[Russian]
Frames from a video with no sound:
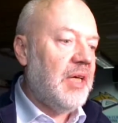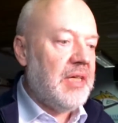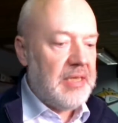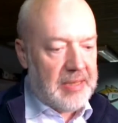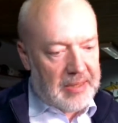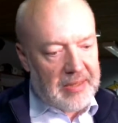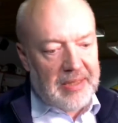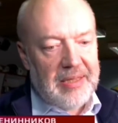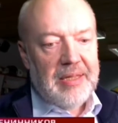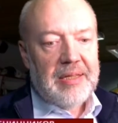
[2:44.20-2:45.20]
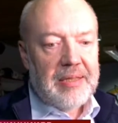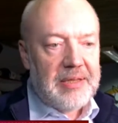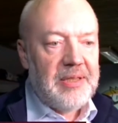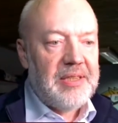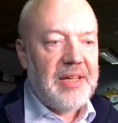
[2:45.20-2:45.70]
Мне кажется, в
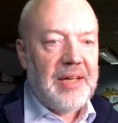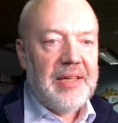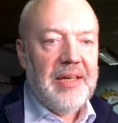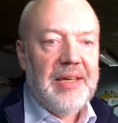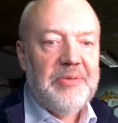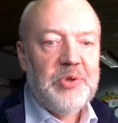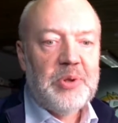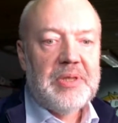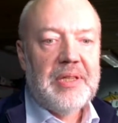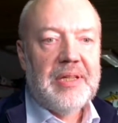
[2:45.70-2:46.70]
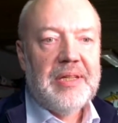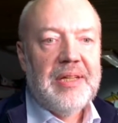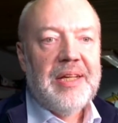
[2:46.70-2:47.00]
российской хоккее все-таки